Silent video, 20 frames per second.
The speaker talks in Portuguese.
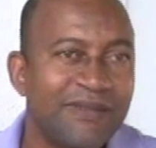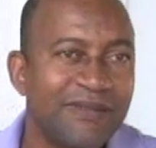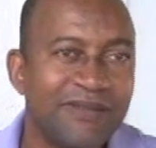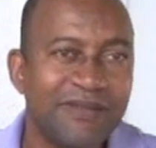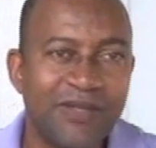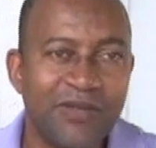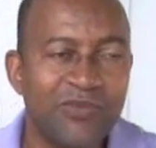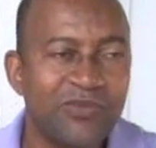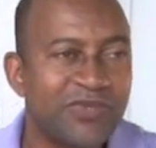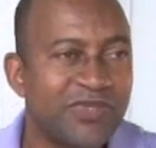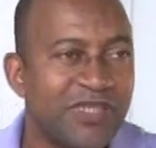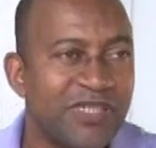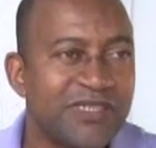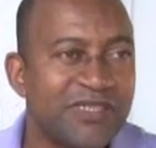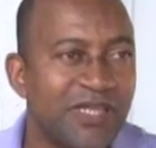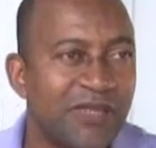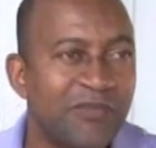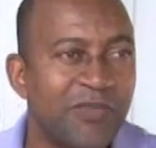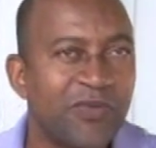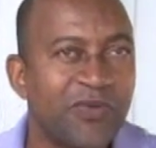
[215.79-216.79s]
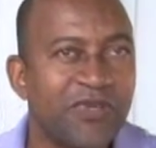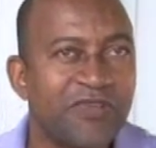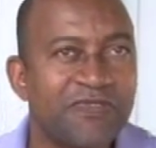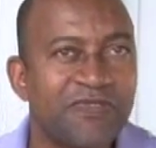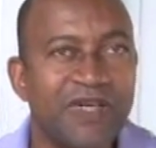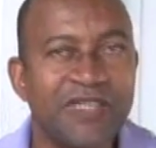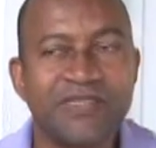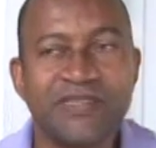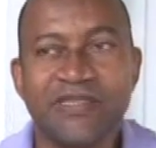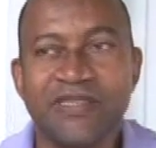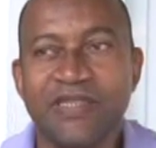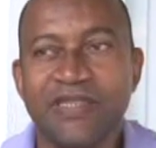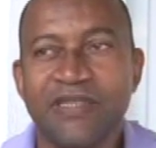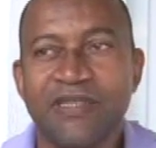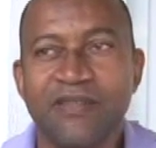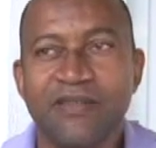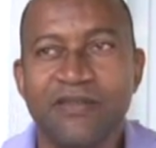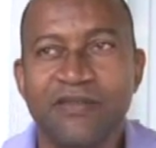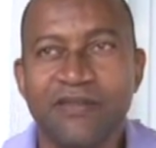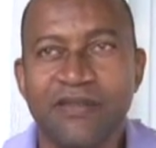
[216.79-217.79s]
e, eu sem saber o que fazer,
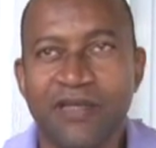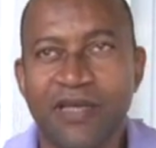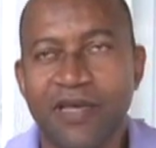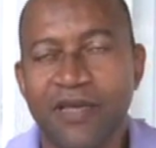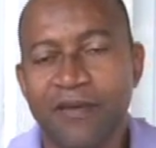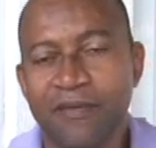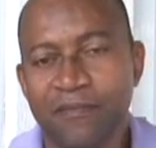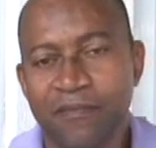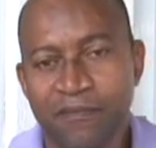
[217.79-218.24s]
né?